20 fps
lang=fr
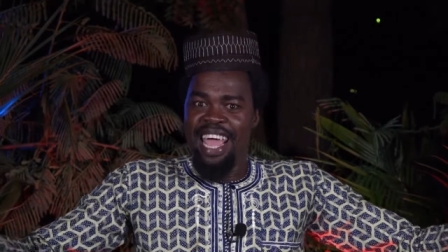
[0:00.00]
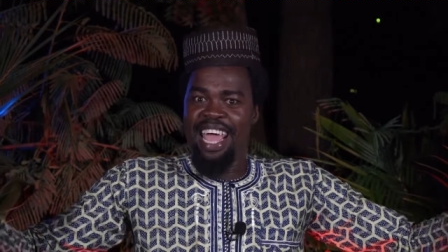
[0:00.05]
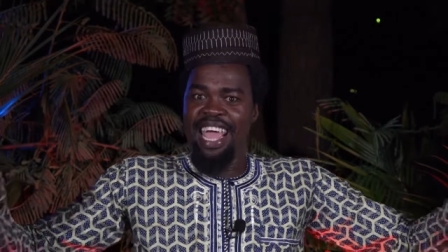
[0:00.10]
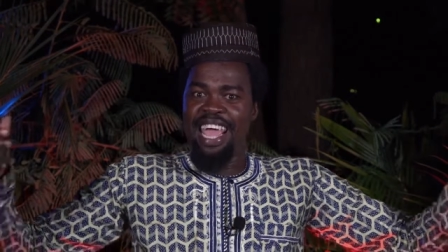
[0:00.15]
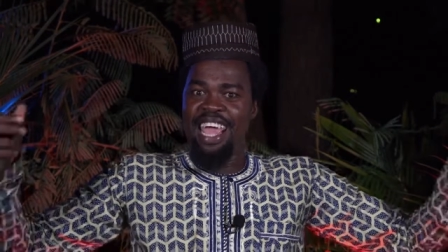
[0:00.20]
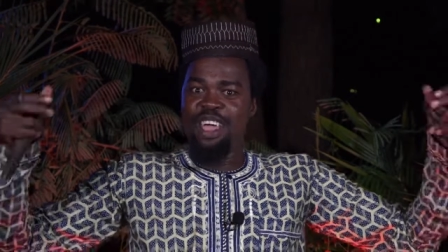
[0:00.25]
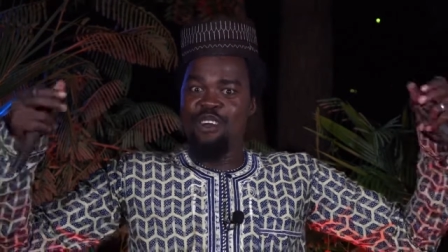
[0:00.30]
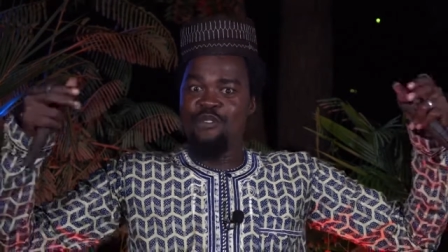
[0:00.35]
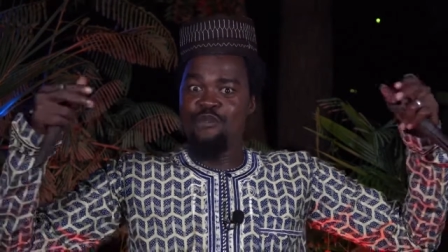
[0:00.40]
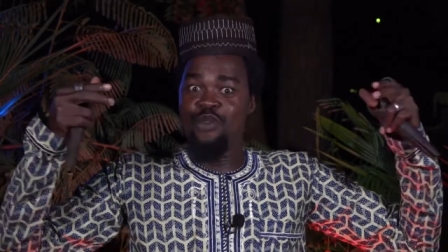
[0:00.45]

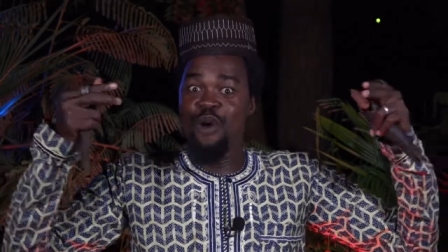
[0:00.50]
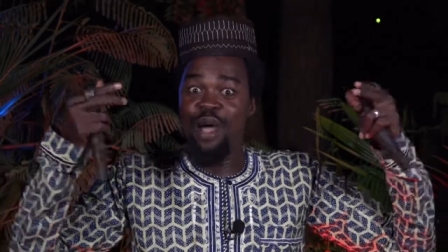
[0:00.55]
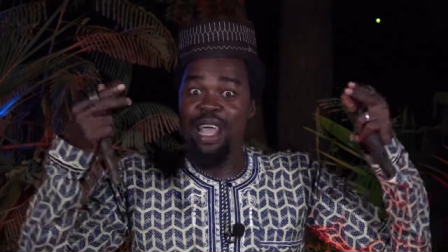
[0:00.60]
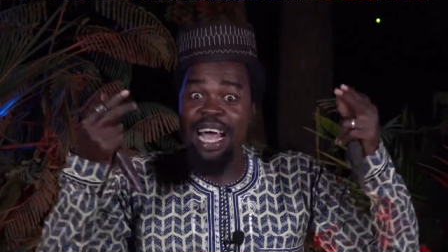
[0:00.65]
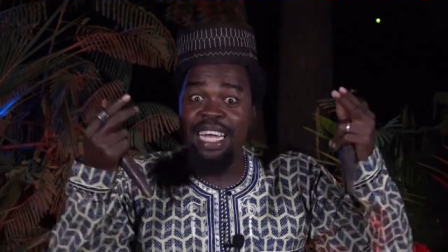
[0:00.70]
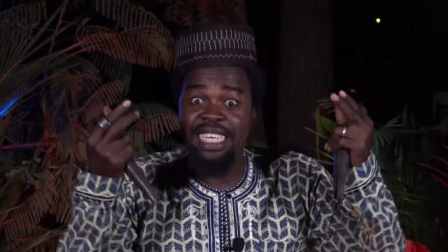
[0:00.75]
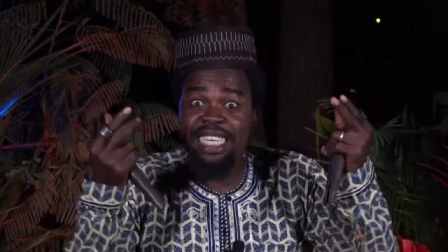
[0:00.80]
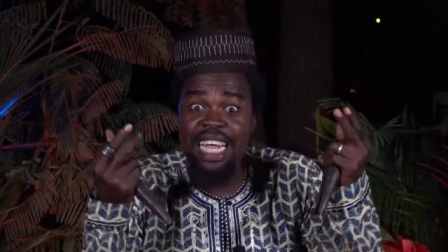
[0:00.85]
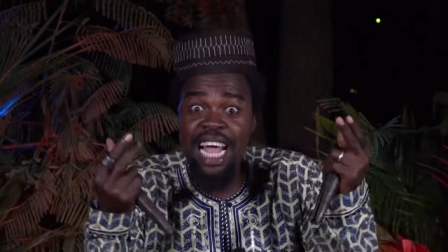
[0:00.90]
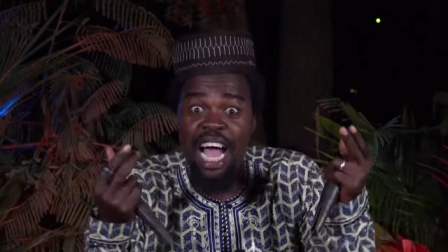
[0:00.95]
et
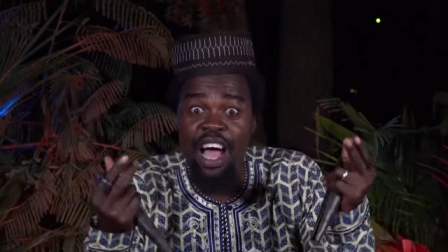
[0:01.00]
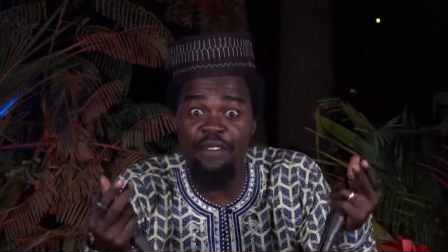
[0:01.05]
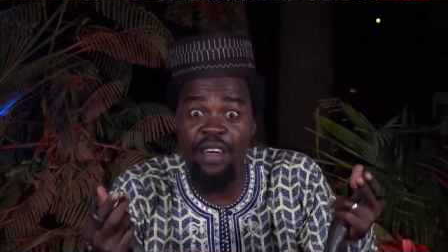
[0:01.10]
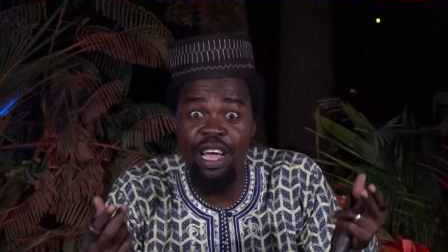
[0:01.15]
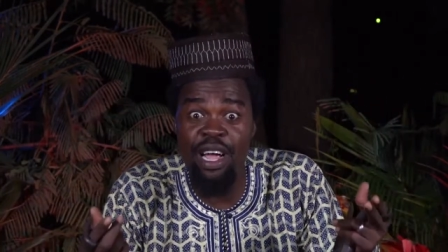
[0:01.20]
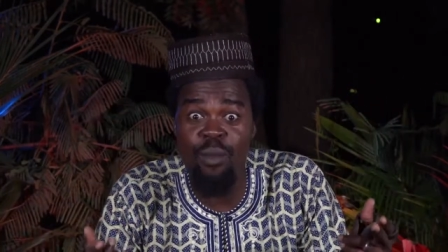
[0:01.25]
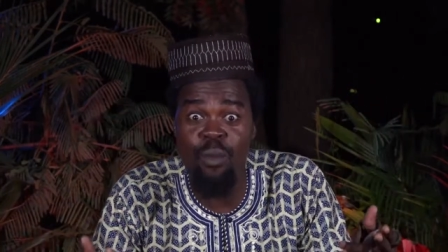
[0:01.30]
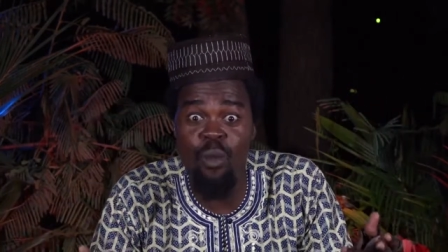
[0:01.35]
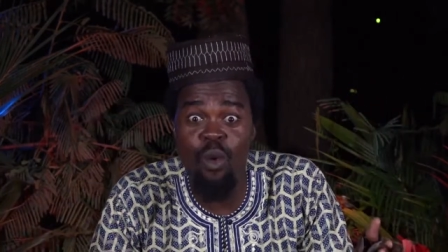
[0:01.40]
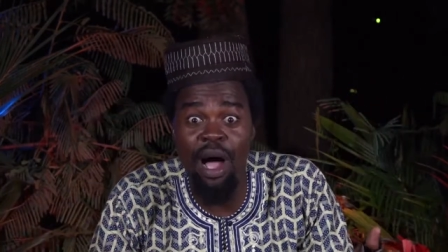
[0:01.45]
voyagez
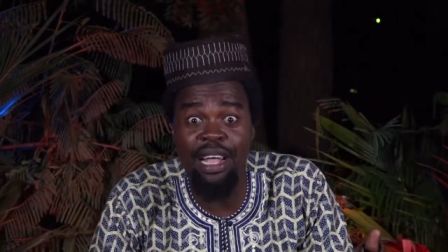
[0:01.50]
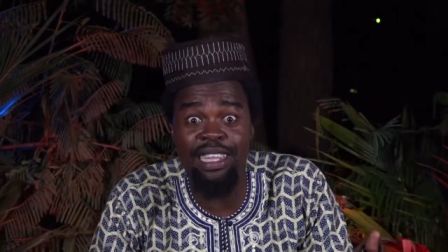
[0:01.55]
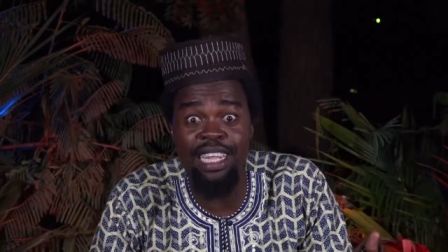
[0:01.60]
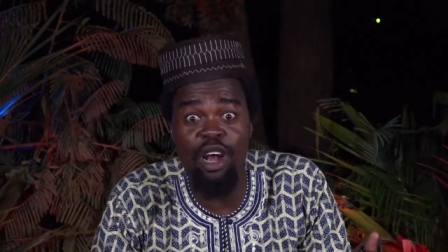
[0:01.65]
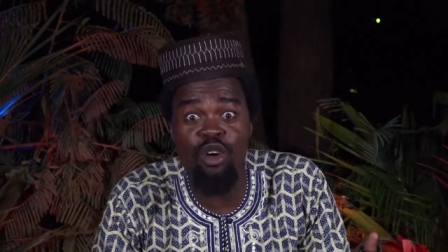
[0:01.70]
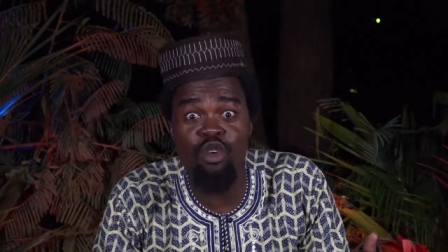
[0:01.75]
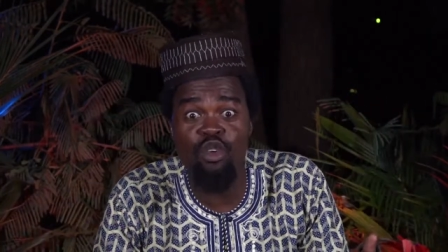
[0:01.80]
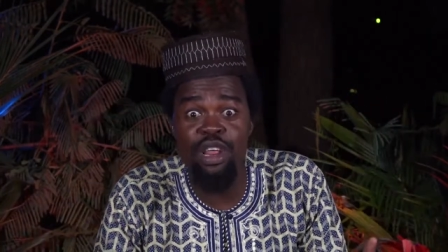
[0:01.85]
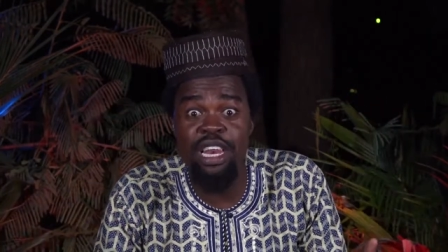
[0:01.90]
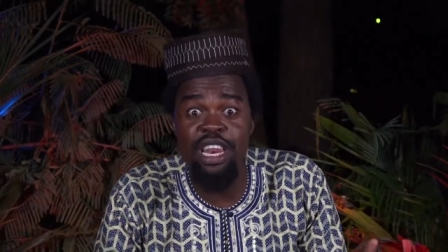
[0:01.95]
avec moi
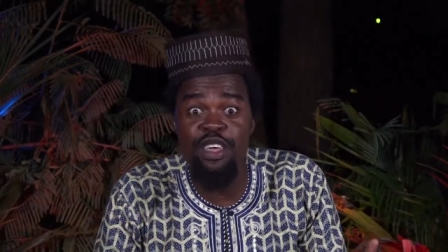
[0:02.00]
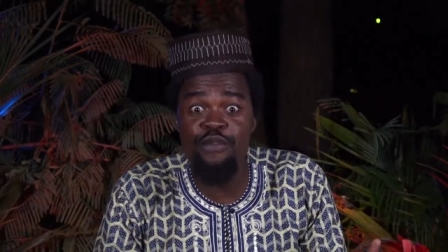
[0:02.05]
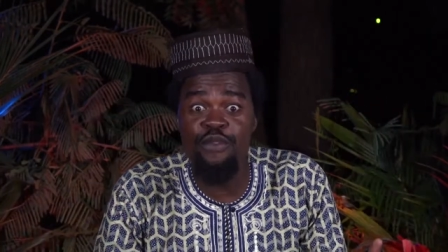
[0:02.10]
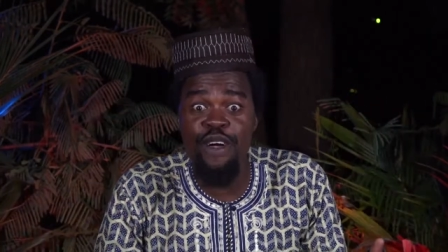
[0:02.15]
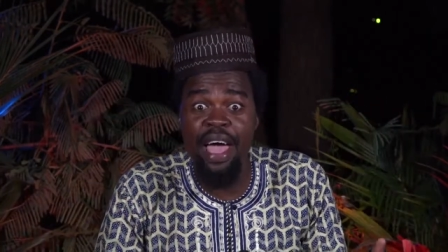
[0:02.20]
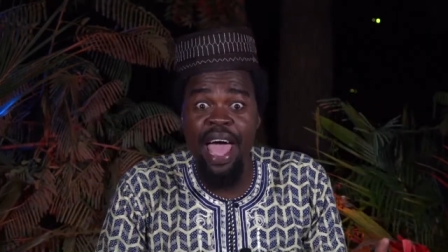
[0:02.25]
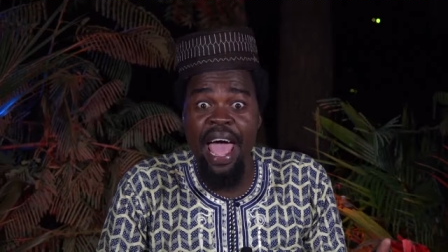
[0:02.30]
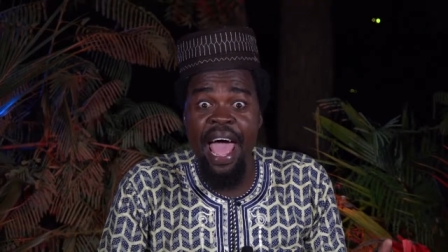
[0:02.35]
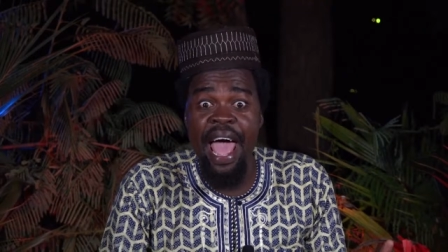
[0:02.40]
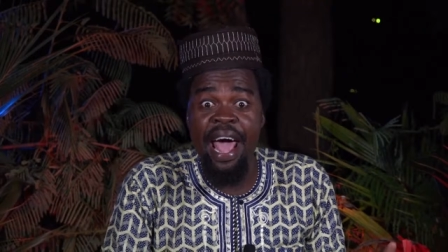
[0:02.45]
dans
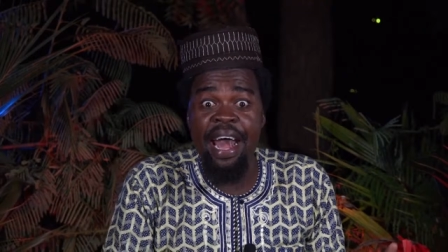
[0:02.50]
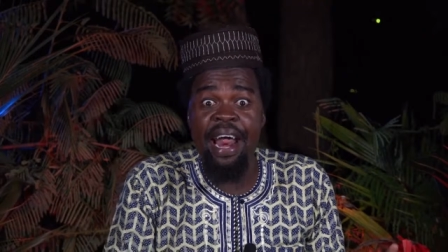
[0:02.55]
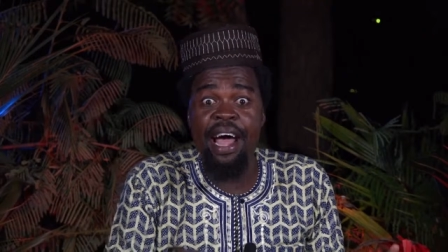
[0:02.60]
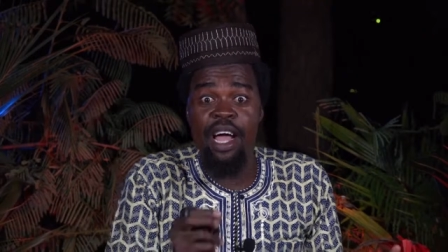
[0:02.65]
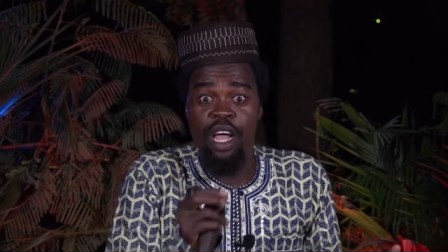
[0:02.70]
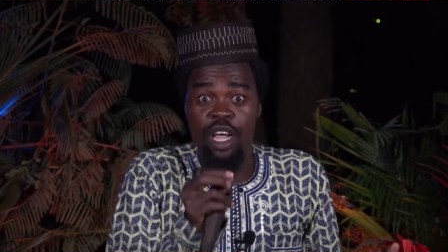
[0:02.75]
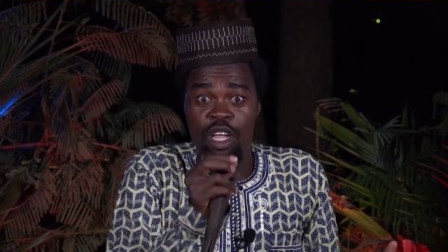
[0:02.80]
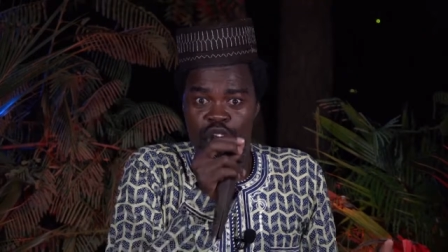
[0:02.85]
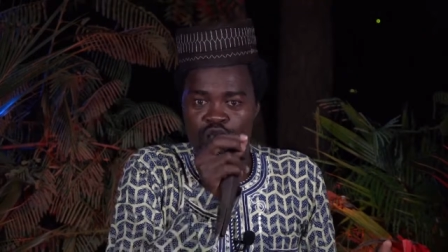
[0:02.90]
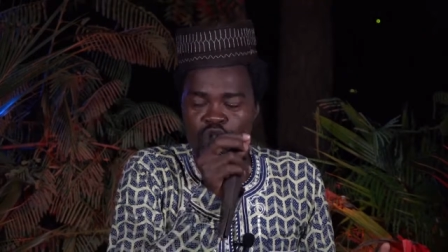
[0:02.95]
l'univers
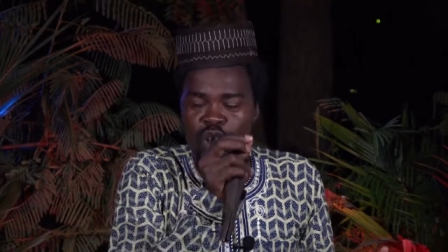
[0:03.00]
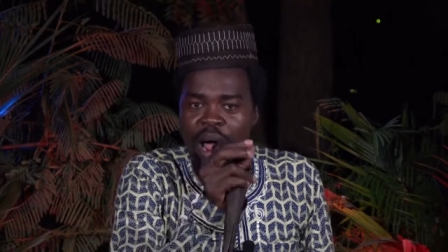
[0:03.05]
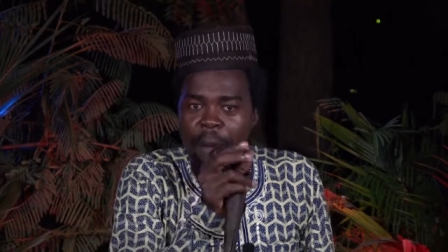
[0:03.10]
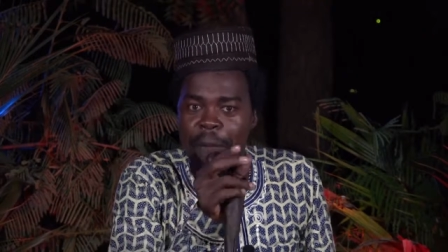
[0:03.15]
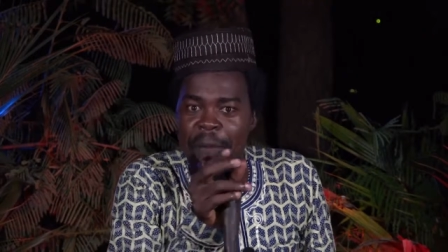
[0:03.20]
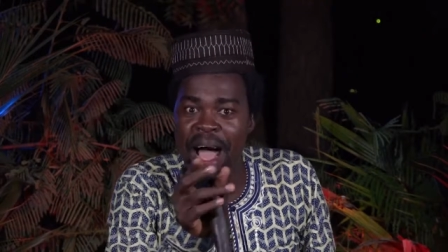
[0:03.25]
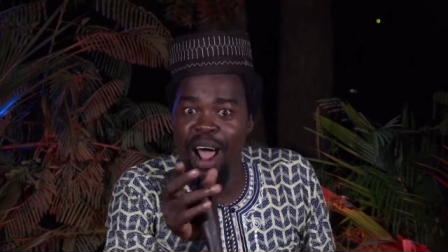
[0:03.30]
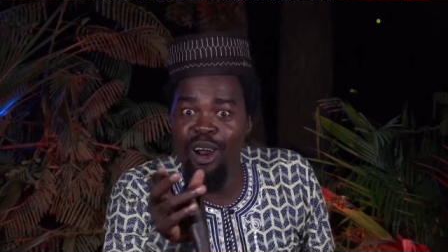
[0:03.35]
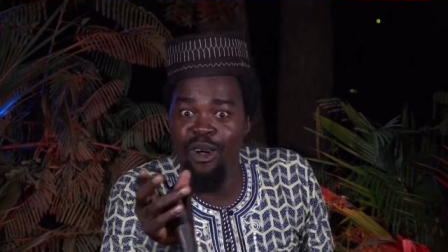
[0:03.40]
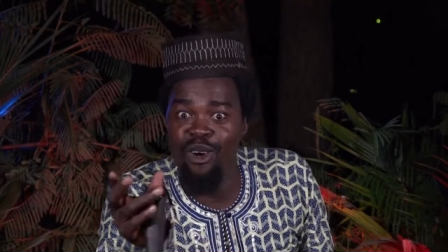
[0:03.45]
de
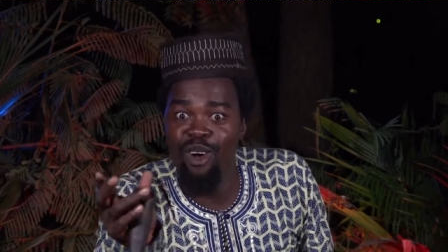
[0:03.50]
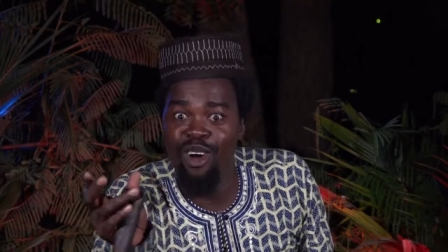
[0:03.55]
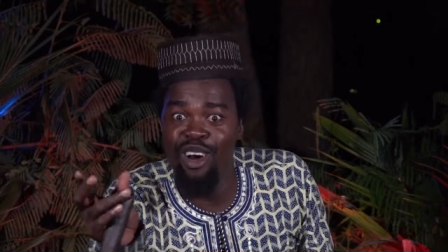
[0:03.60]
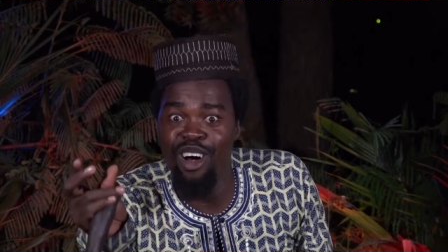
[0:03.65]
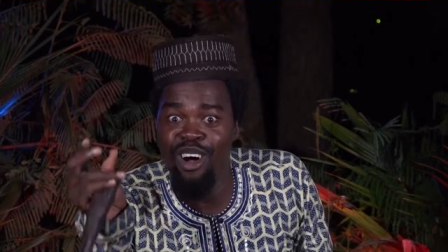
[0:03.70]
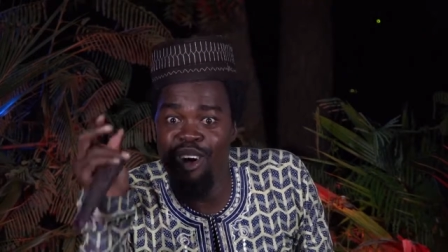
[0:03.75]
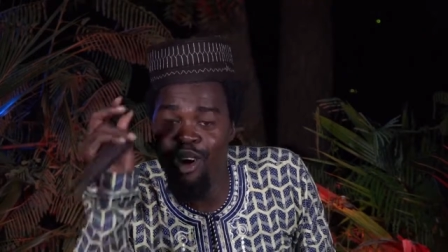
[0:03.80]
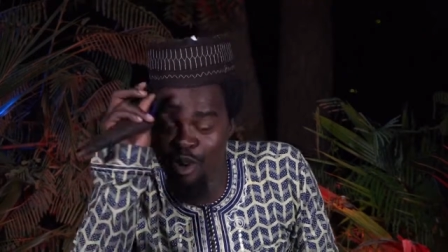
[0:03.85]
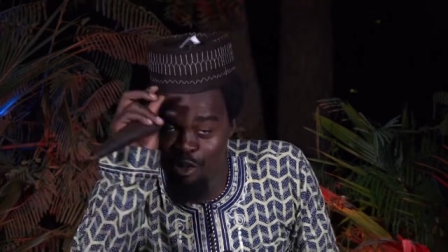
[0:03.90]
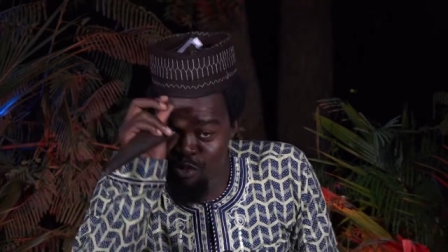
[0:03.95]
la parole.